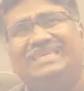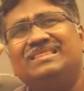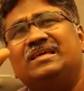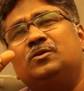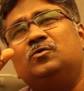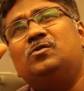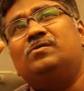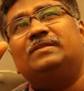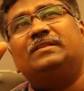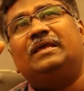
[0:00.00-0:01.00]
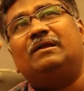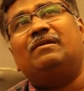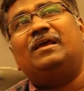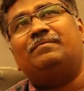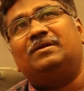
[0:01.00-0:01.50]
இந்த நூல் வந்து
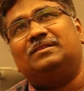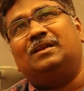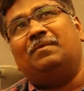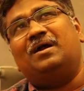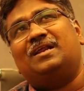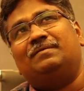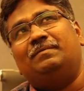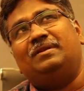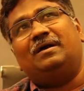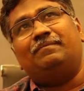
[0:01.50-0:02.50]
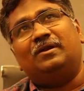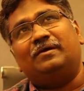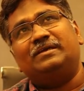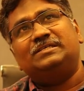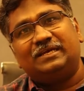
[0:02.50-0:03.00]
எனக்குள்ளே ஏற்படுத்தின மாற்றம் எப்படின்னா அப்போ நான்
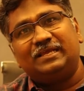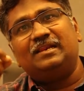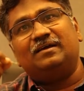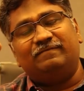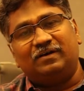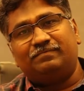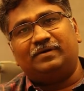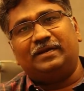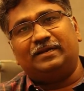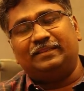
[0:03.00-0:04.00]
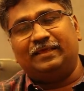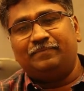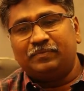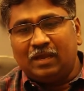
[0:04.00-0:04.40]
இங்கே சென்னையில் ஒர்க் பண்ணிட்டு இருந்தேன்